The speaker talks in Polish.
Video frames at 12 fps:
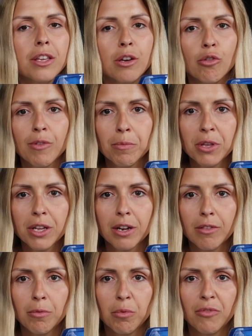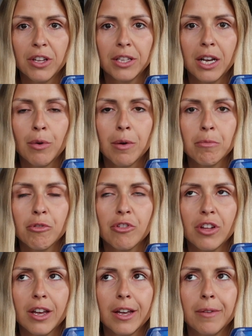Ja już Wam nieraz opowiadałam,
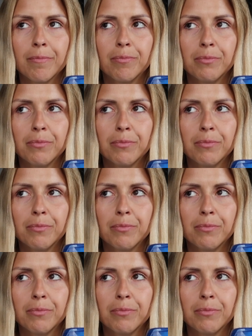że